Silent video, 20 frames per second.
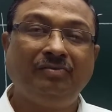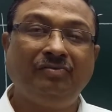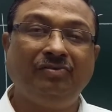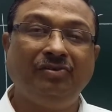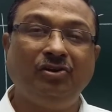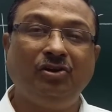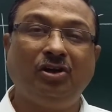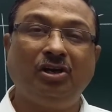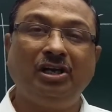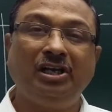
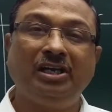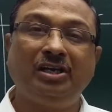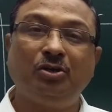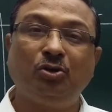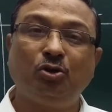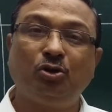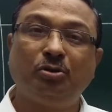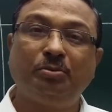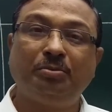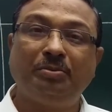फिनॉलिक
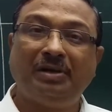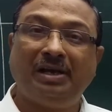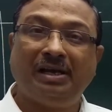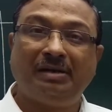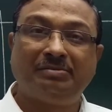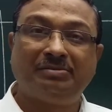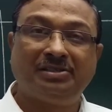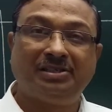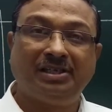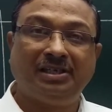ग्रुप
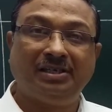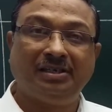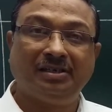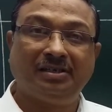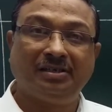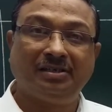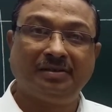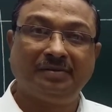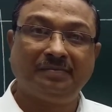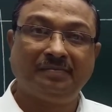
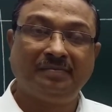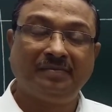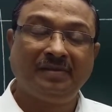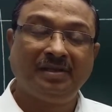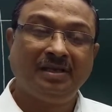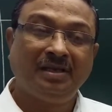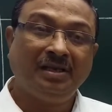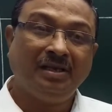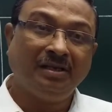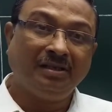
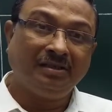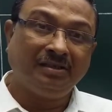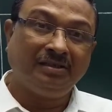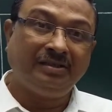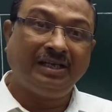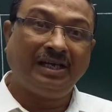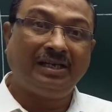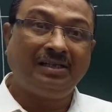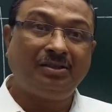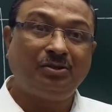एबसेंट
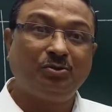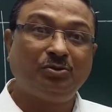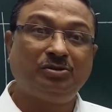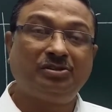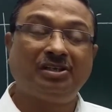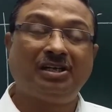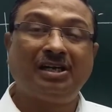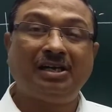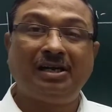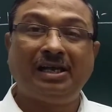देन
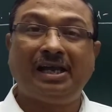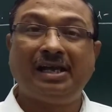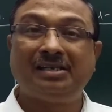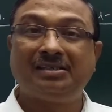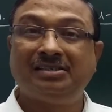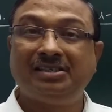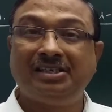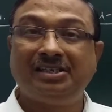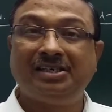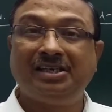दूसरा
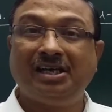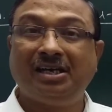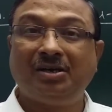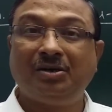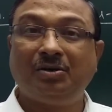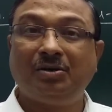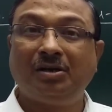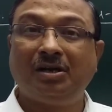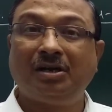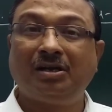एसिड क्या
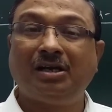होगा